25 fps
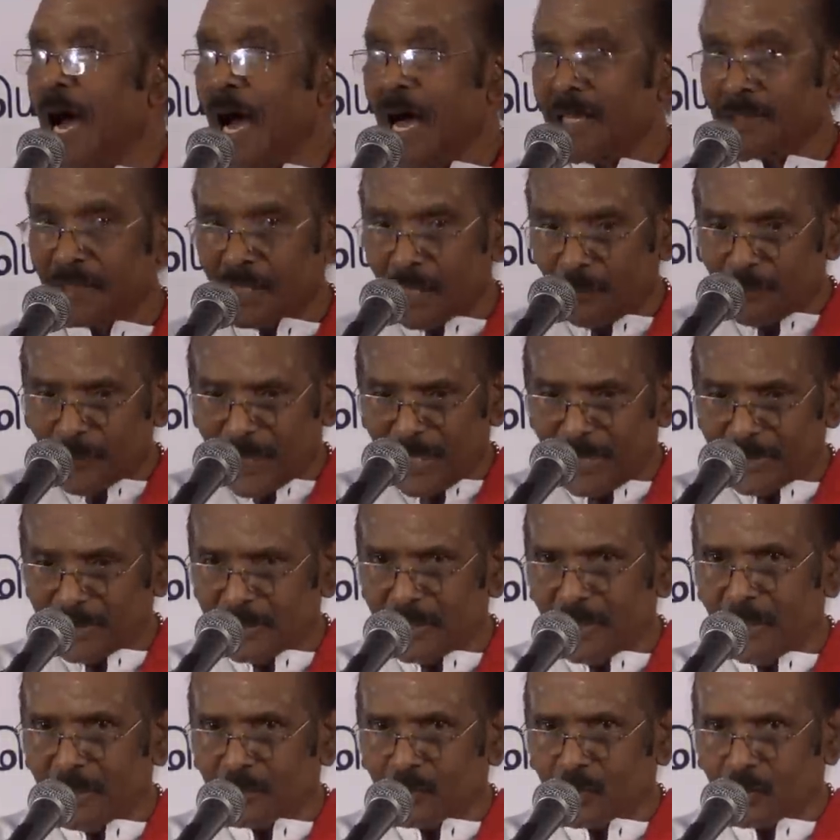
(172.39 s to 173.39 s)
அதுக்கப்புறம்
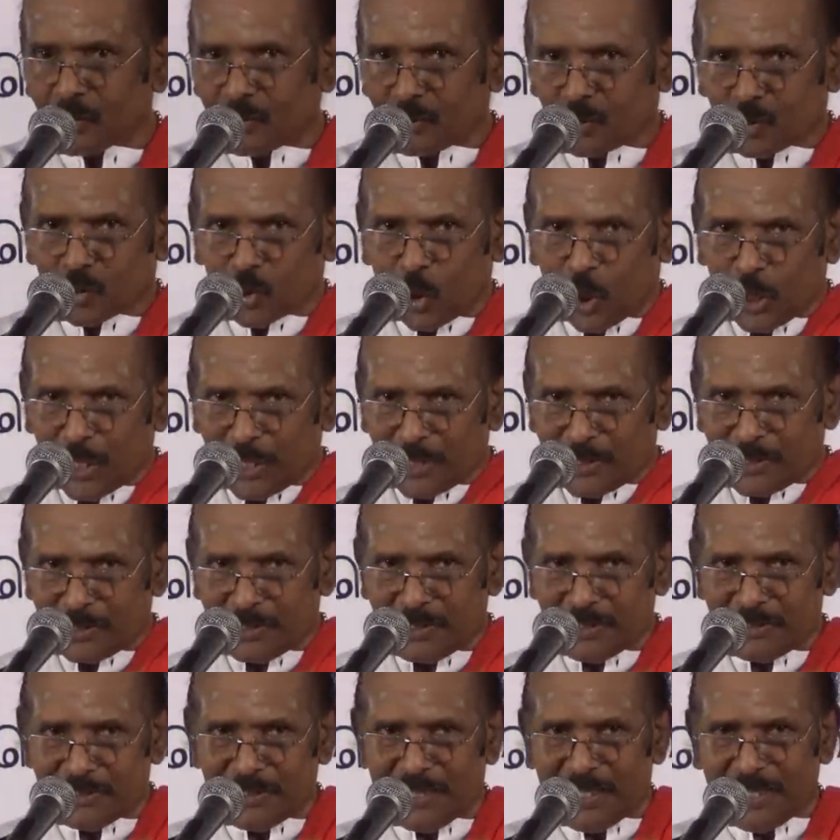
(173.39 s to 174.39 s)
அந்த
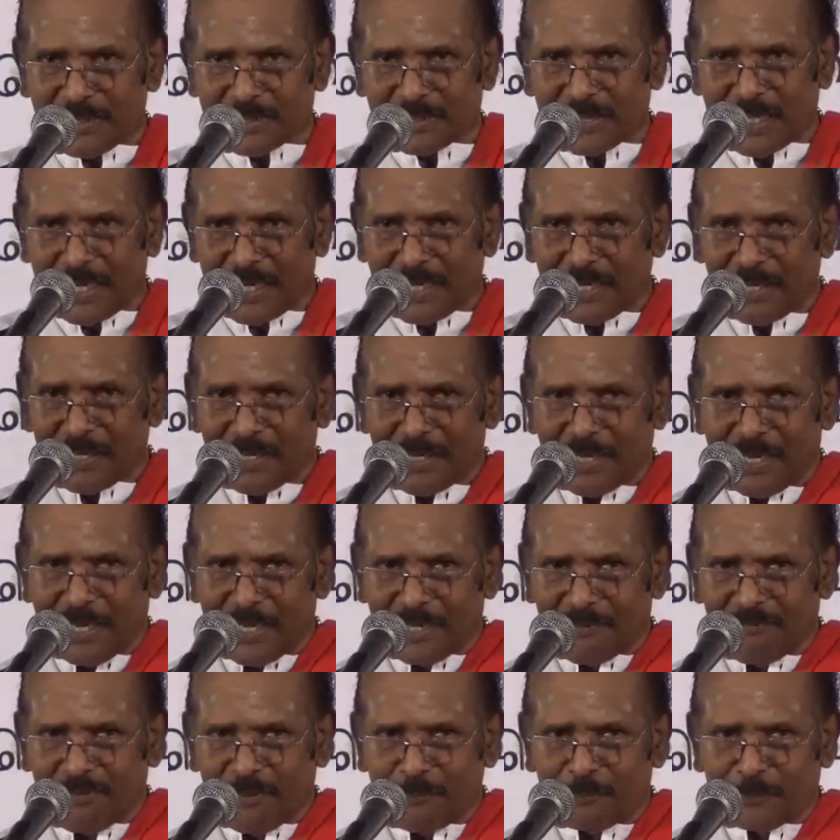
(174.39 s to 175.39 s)
தொடருது அந்த
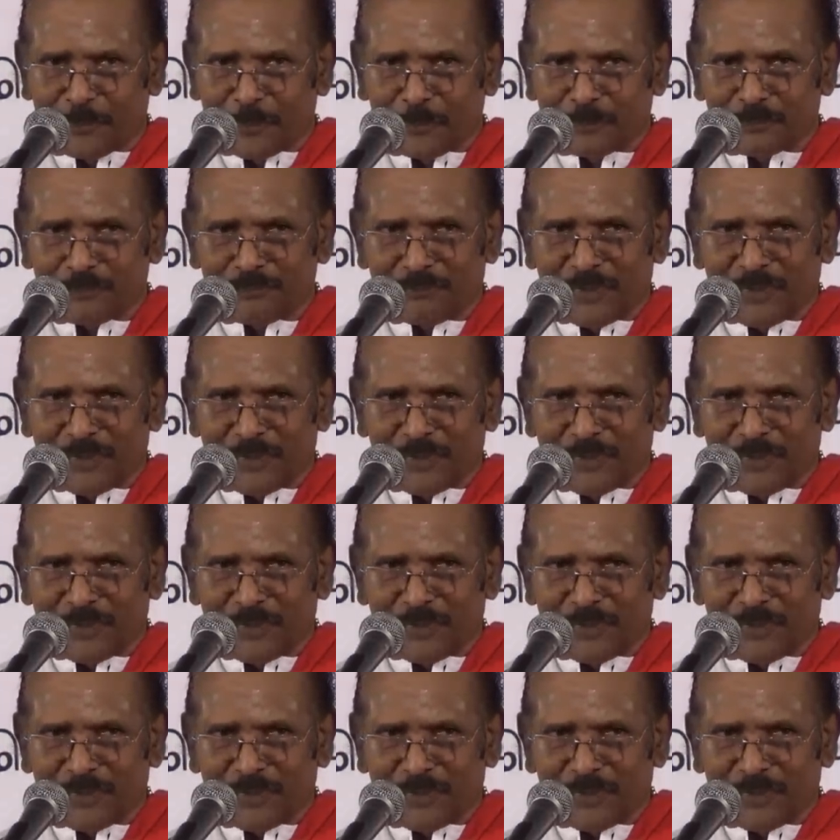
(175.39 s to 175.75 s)
அறிவிப்பு